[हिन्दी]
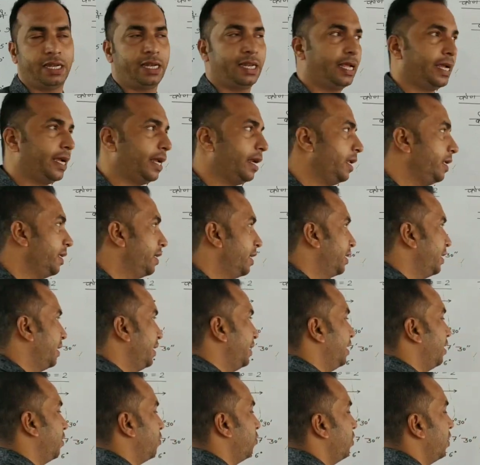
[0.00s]
ठीक है ना जैसे
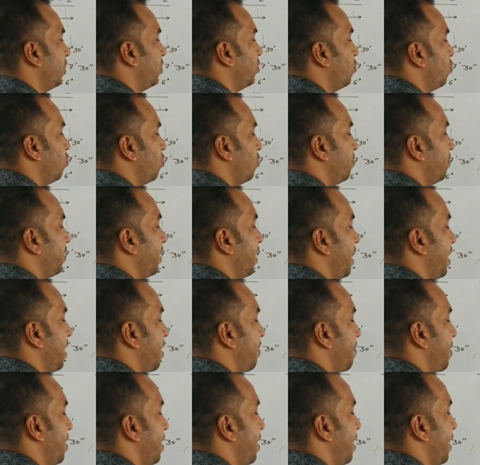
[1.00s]
ये देखो ये कोन बनाया
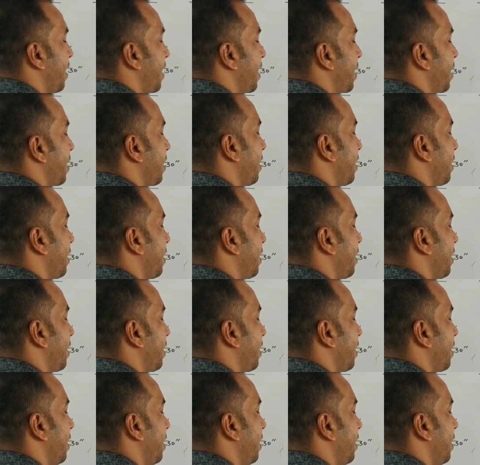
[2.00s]
मैंने